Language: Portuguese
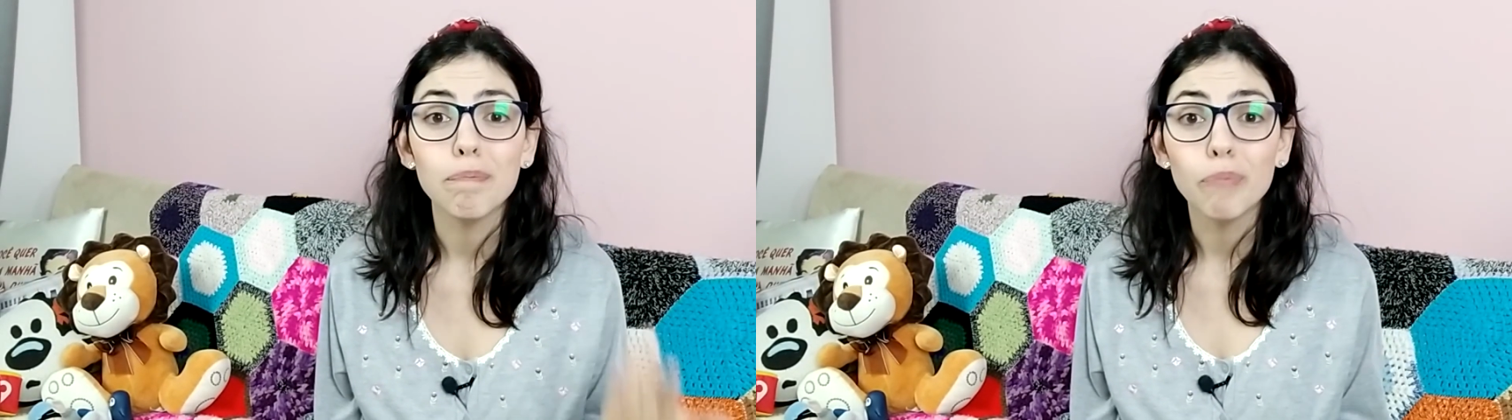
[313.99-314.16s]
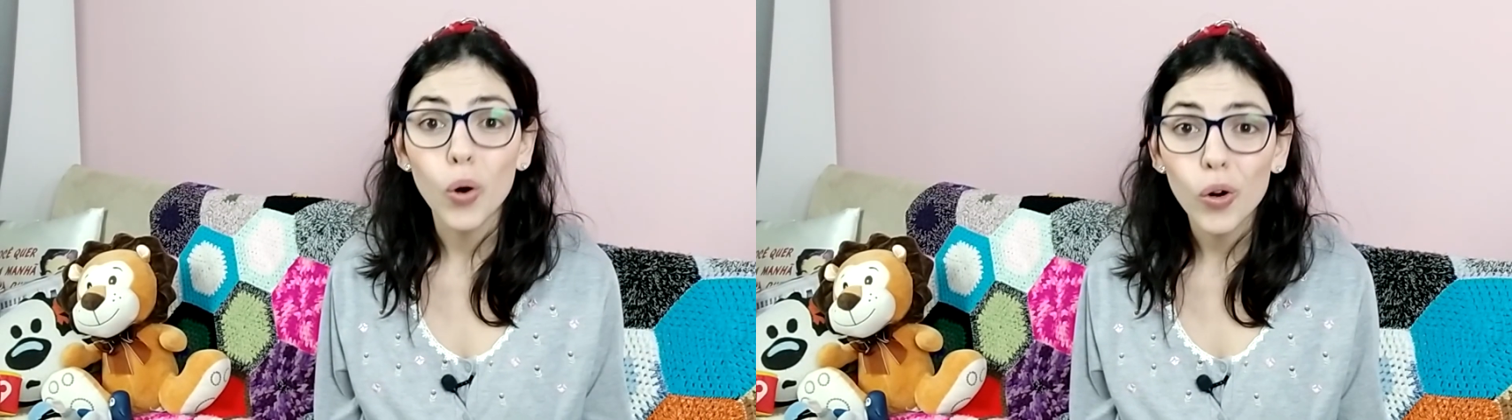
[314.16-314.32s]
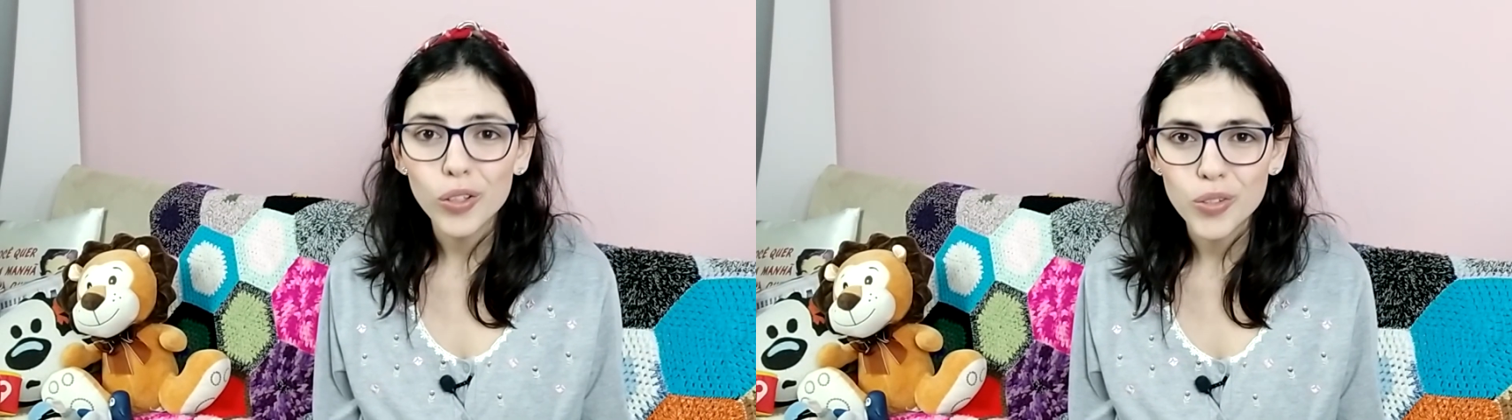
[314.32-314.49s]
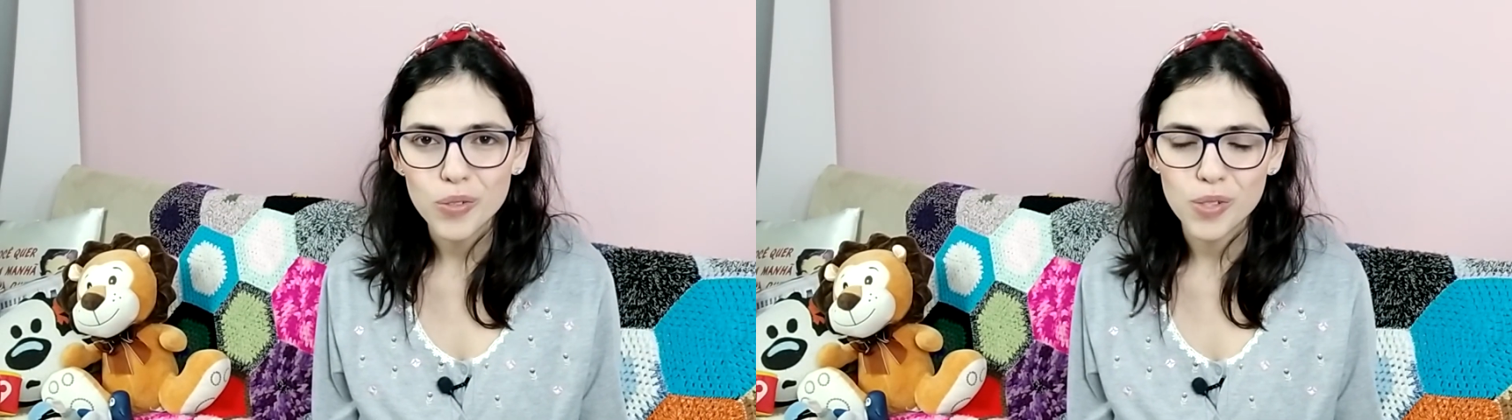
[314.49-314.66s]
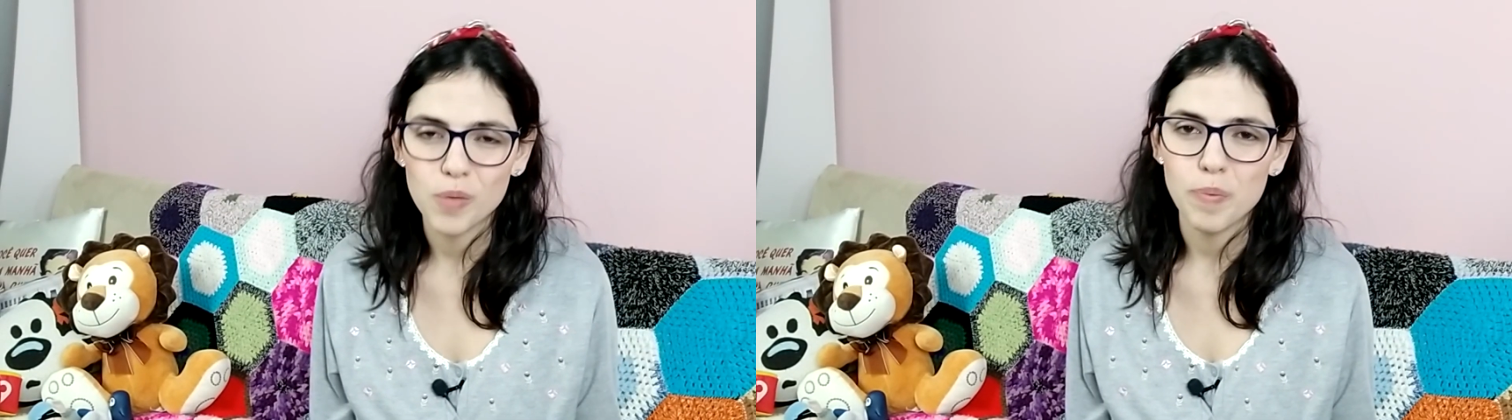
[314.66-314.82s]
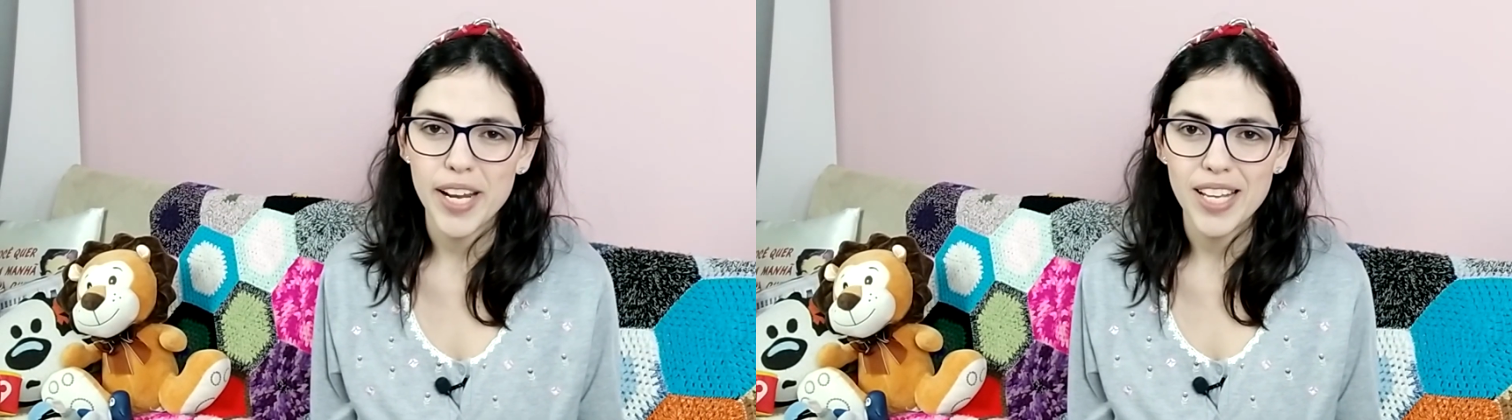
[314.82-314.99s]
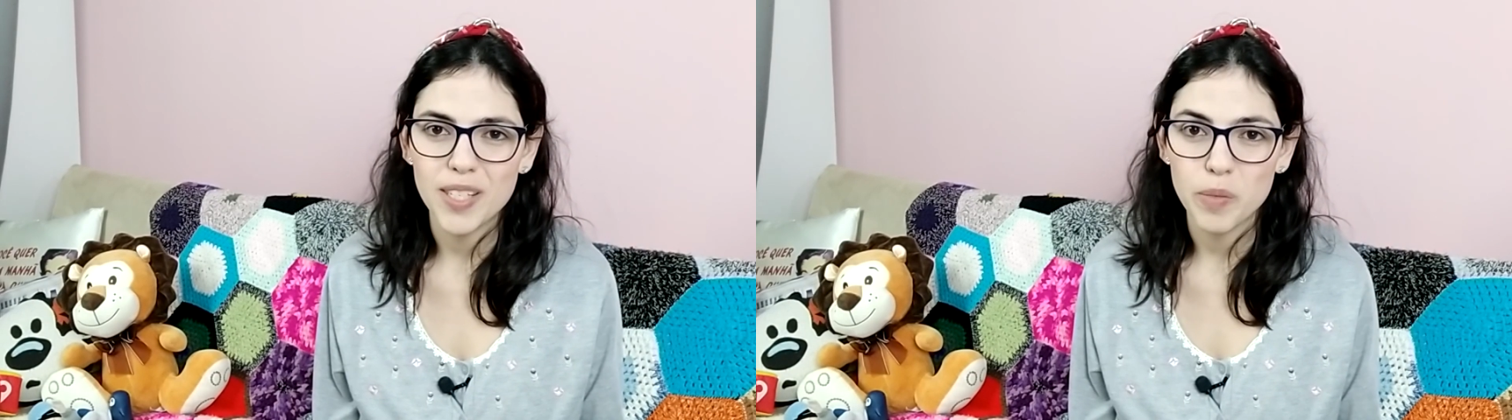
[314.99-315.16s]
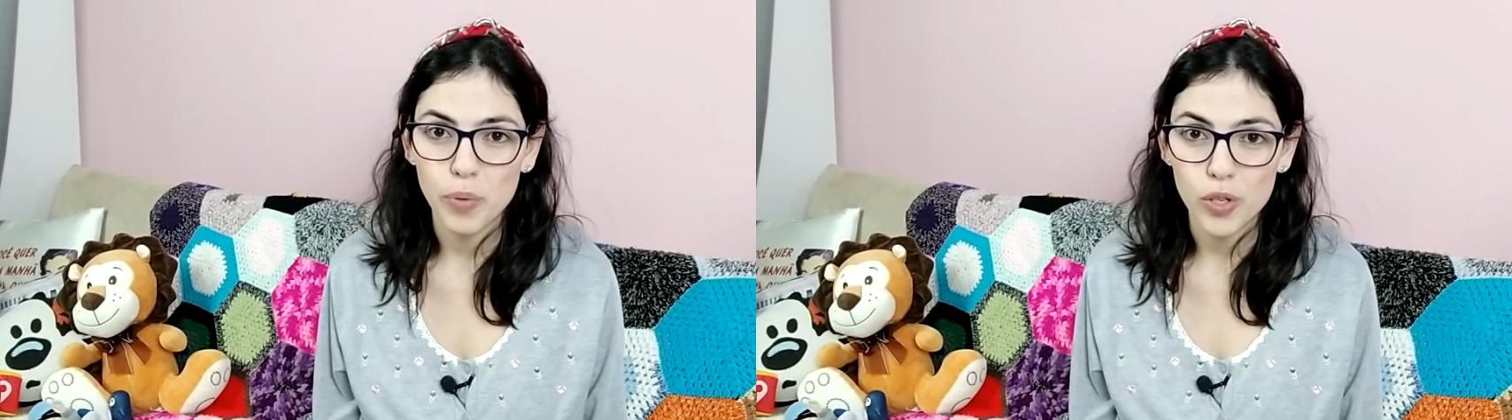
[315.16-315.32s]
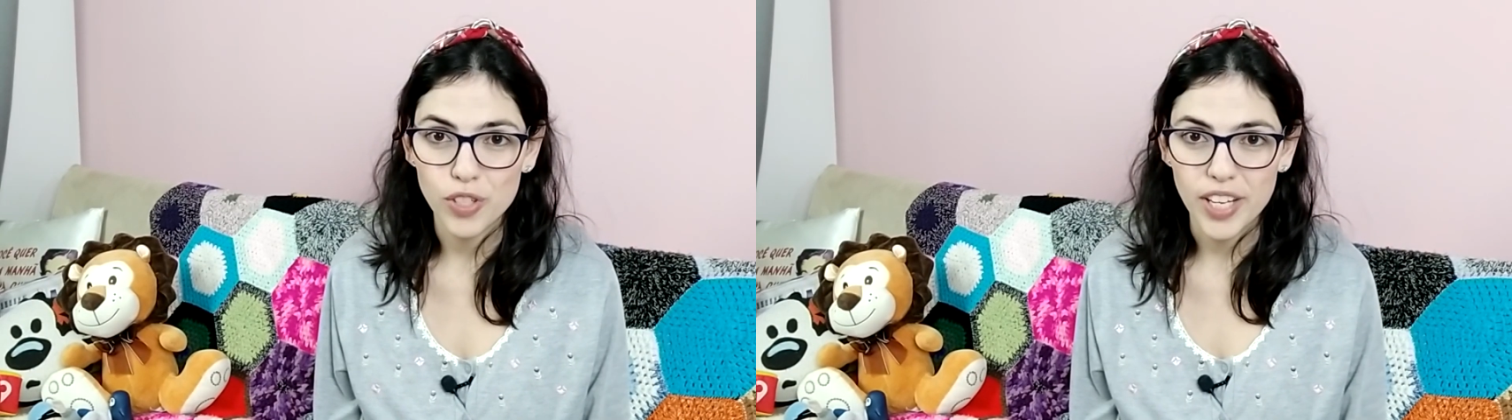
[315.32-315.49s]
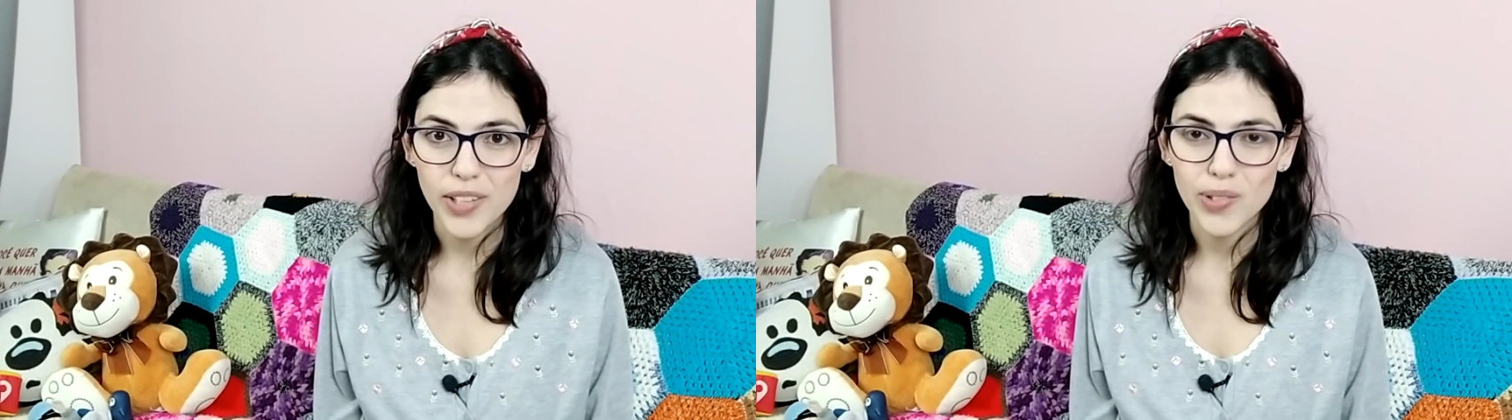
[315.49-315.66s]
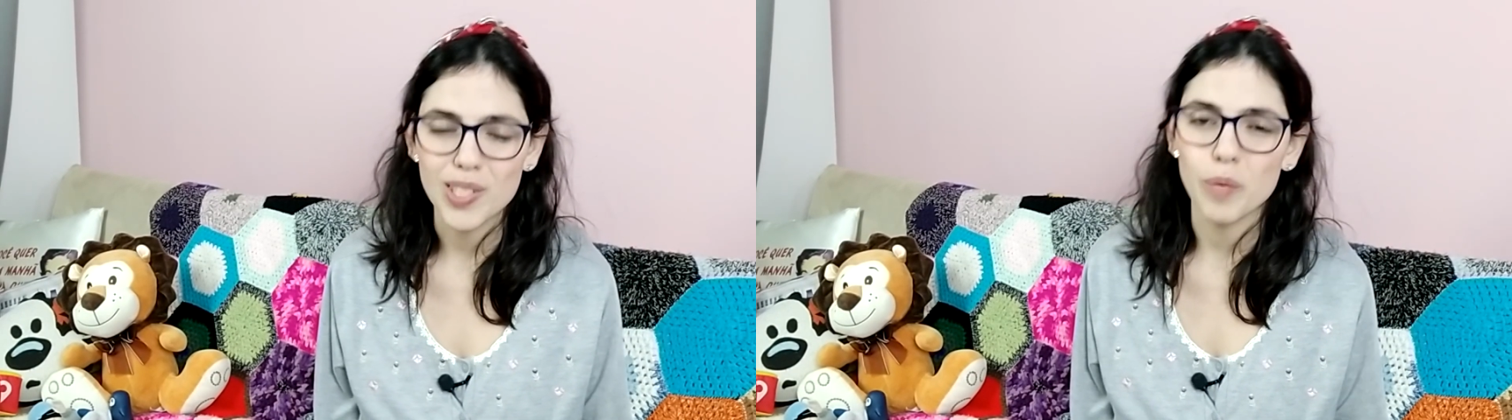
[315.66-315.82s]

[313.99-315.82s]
bônus para esse projeto.